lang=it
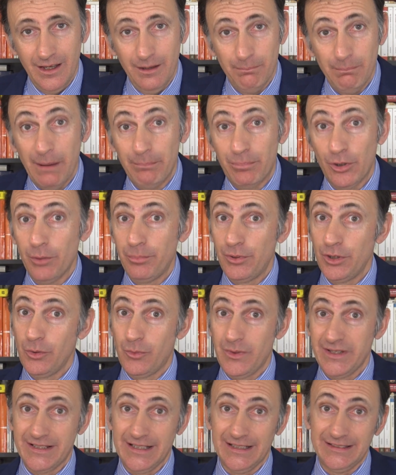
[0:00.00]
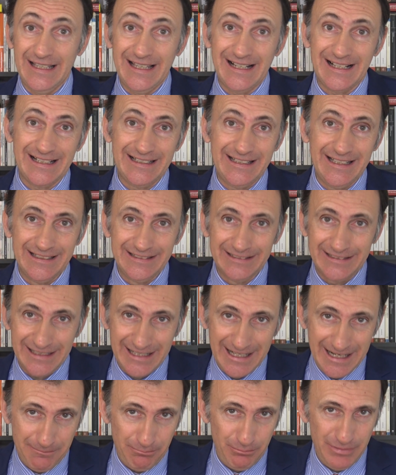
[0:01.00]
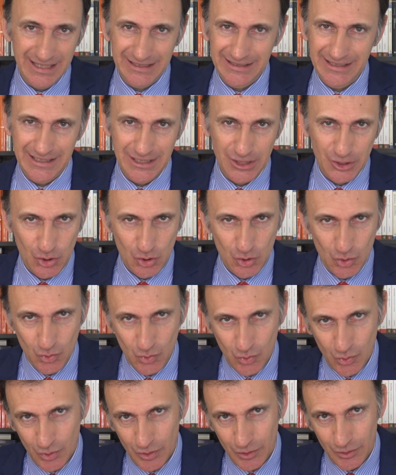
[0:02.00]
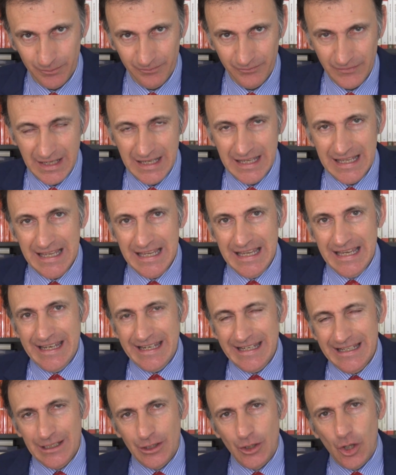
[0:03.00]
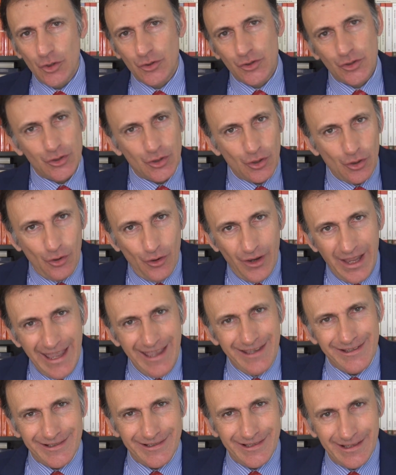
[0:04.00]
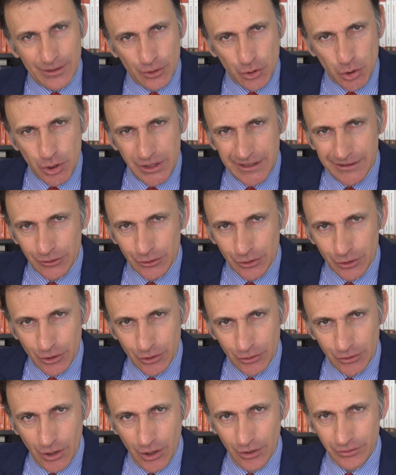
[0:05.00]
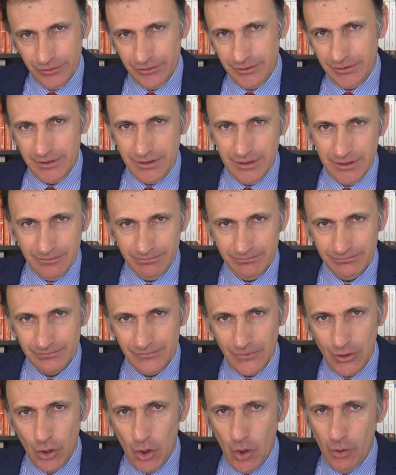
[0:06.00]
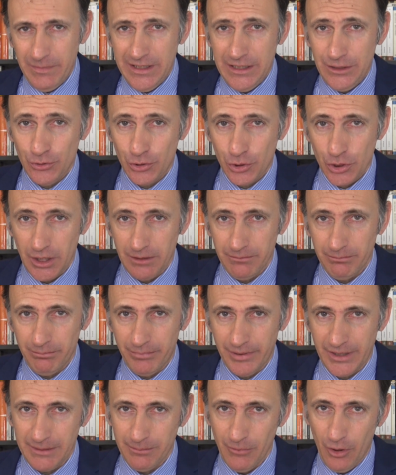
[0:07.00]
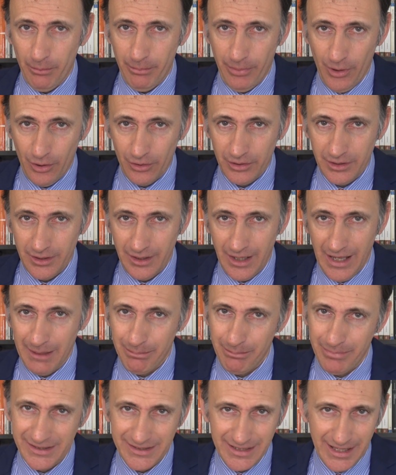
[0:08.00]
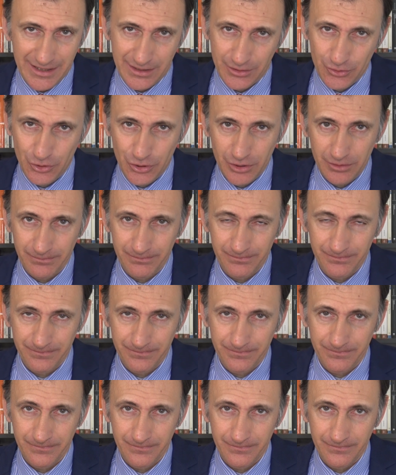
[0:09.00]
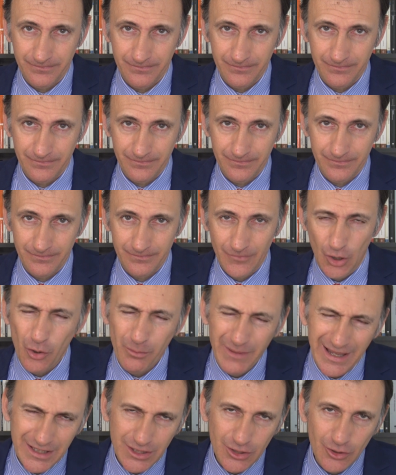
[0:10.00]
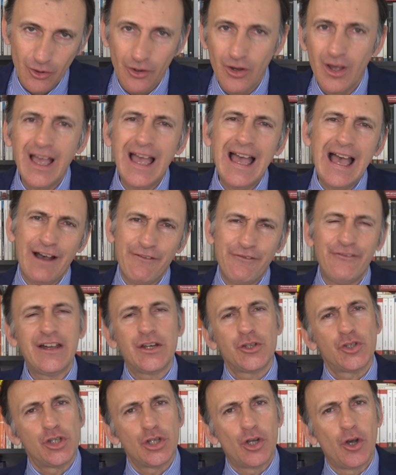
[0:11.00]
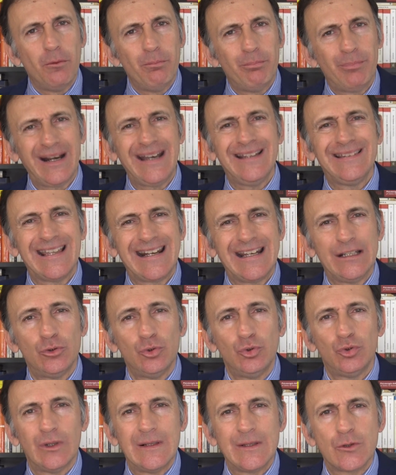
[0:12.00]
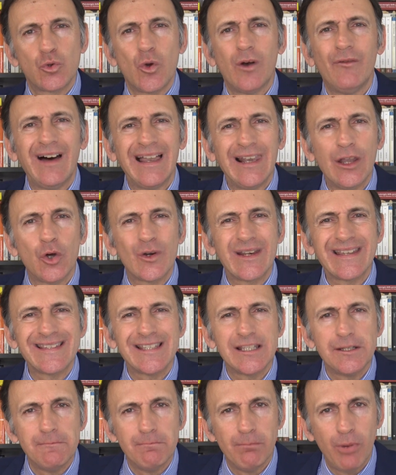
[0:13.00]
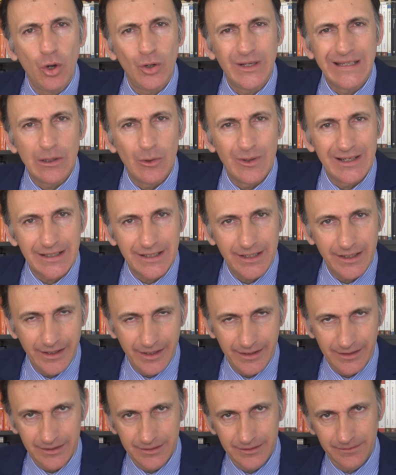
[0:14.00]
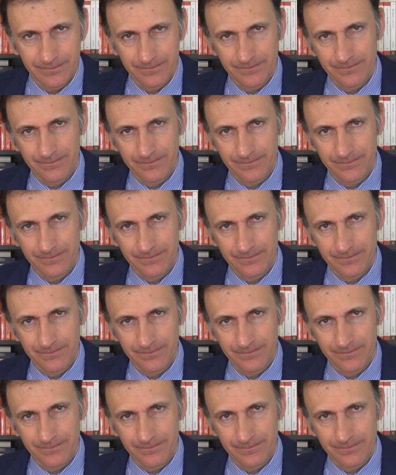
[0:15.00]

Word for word: ma proprio in questa terra di entrambi e di nessuno, il nostro esserci introdotti comincia prima o poi a pesarci. O meglio, a farci comprendere tutto il suo valore simbolico e reale.